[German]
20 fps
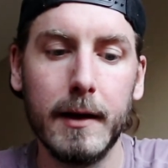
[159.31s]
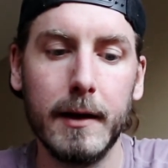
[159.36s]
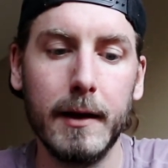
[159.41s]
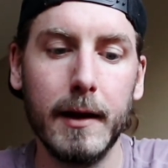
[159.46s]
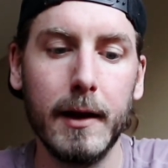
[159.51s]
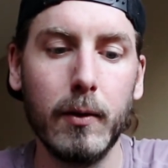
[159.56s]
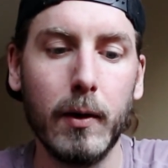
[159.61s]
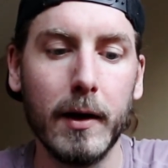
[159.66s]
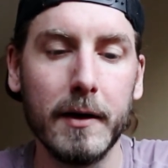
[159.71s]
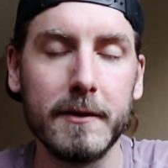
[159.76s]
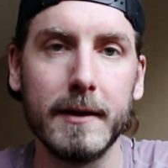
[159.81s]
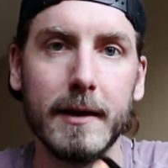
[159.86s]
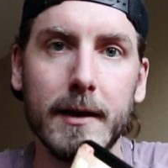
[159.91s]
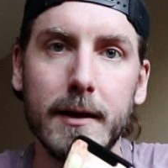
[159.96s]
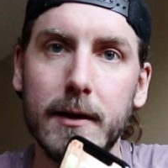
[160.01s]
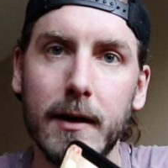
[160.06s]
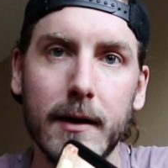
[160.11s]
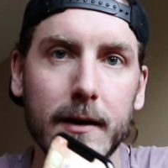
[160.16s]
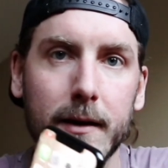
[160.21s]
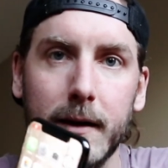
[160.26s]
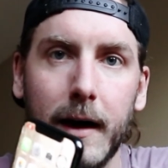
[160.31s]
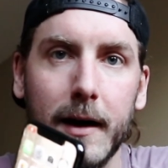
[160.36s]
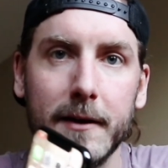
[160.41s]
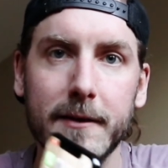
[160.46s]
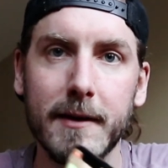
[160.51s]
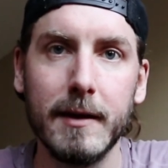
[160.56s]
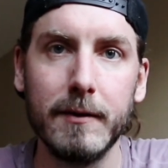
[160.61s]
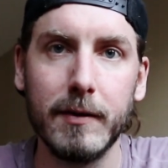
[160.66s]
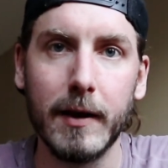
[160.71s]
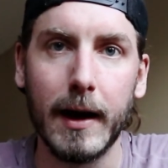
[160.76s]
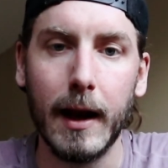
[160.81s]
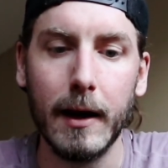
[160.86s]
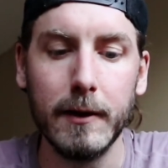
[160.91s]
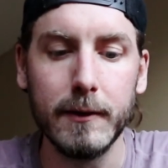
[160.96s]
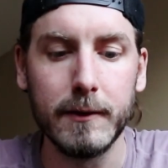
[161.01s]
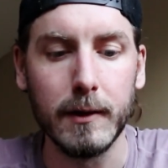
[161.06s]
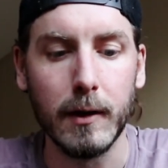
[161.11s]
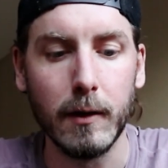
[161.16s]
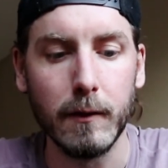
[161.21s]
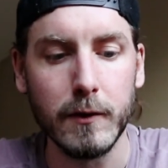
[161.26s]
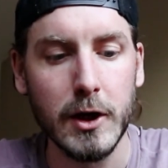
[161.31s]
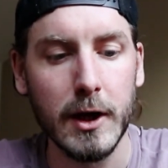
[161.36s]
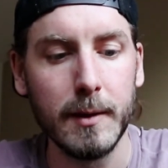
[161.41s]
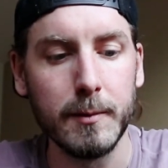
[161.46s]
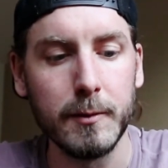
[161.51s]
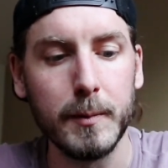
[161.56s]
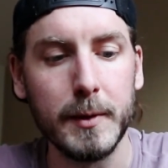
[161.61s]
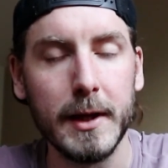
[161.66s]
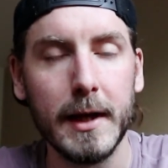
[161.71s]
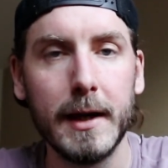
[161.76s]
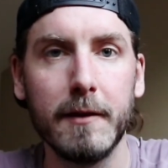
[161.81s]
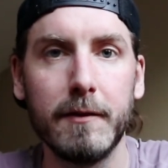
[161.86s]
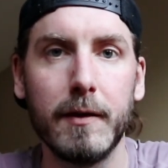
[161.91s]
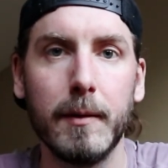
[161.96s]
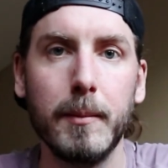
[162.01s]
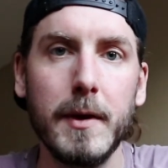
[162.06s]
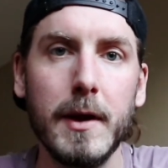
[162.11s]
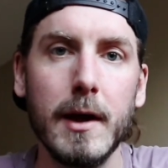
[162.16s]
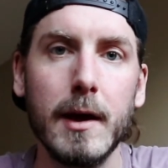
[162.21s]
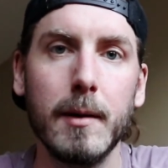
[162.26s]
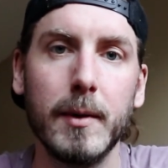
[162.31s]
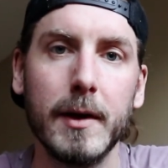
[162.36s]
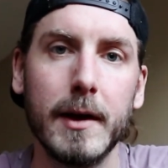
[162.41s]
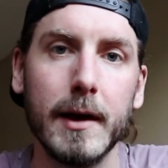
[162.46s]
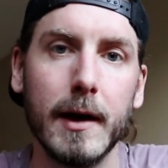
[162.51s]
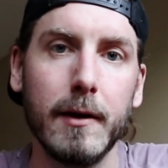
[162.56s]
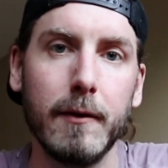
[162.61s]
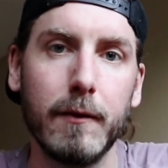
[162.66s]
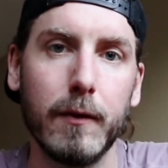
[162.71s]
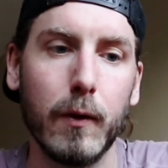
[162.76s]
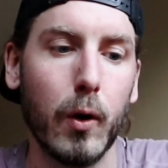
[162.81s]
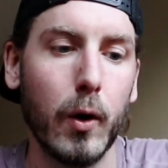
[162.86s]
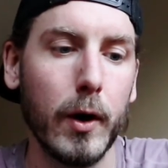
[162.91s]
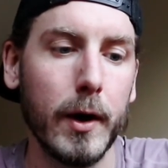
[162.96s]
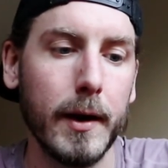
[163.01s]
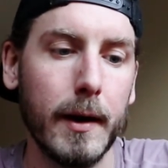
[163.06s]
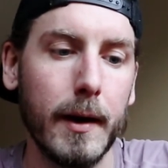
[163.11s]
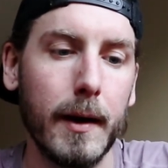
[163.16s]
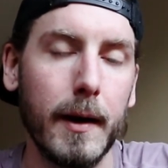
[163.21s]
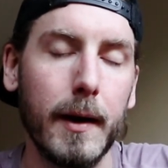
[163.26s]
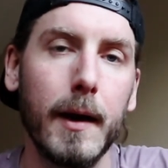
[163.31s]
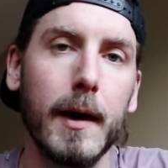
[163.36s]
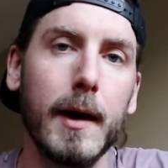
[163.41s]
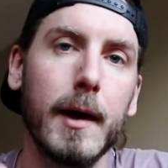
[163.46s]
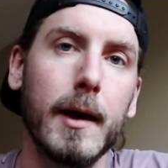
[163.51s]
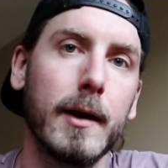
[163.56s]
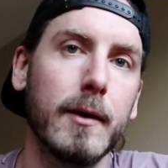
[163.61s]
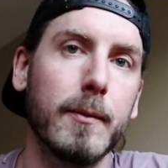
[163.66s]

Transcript: Ne, du hast, hast einfach alles drauf. Schreibst mit deiner Familie, mit deinen Freunden.